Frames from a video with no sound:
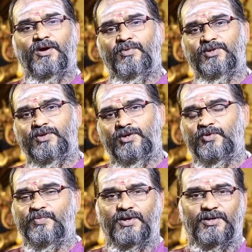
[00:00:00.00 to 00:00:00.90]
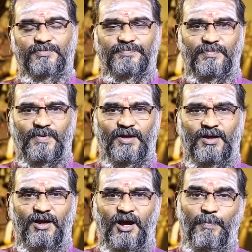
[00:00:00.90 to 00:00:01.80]
வா அப்படின்னு சொல்லி கூப்பிட்றாரு
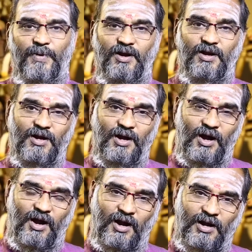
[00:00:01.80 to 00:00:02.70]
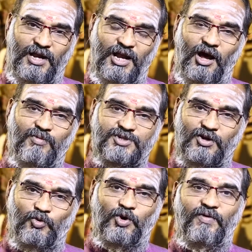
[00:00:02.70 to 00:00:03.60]
அப்போ நீல்
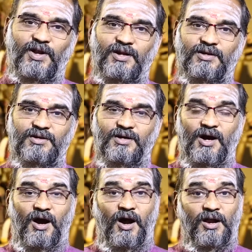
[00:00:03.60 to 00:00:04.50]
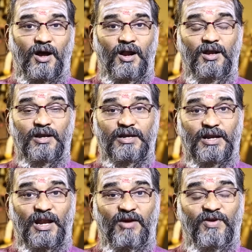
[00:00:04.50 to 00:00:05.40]
ஆம்ஸ்டாங் கூட வராரு ஆனால்
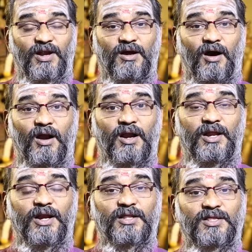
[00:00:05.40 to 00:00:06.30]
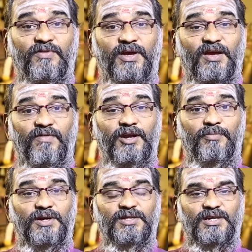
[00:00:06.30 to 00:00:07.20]
நிலவில் காலடி எடுத்து வைக்க
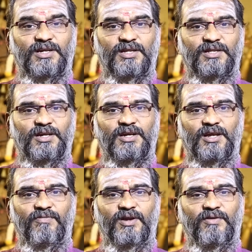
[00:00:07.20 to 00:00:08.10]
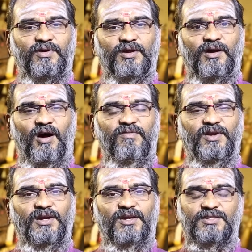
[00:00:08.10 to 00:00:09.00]
வேண்டும் என்ற திட்டத்தை தீட்டியவர் இவர்
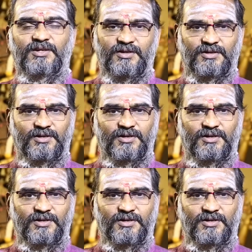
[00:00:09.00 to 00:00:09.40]
ஆல்வின் எட்ரிசன்